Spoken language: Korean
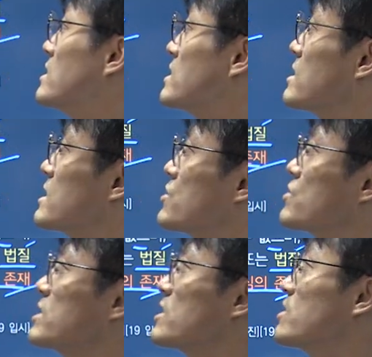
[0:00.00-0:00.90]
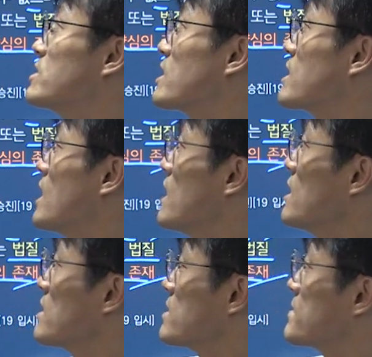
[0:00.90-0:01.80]
지극히 주관적인
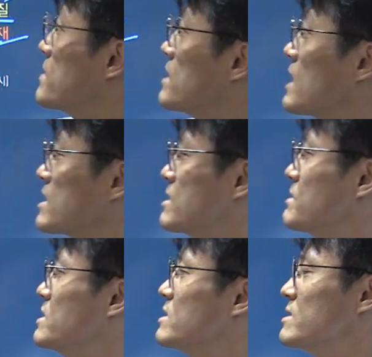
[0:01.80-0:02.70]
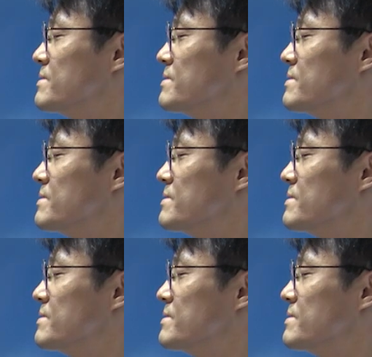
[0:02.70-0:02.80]
현상이다. 양심은.